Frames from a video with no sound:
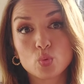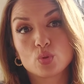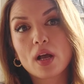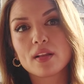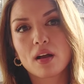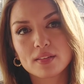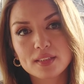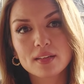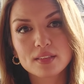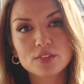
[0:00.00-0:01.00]
güzel
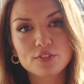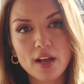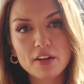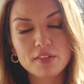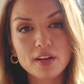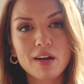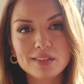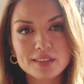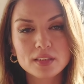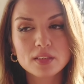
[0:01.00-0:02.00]
alternatifler var
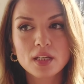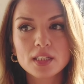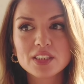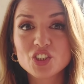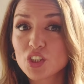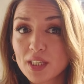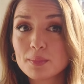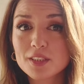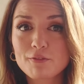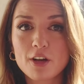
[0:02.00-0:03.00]
artık.
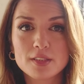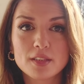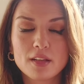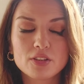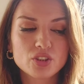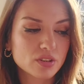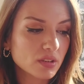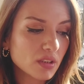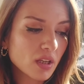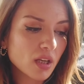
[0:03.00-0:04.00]
Seçeneğimiz
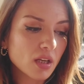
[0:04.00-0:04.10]
fazlalaştı.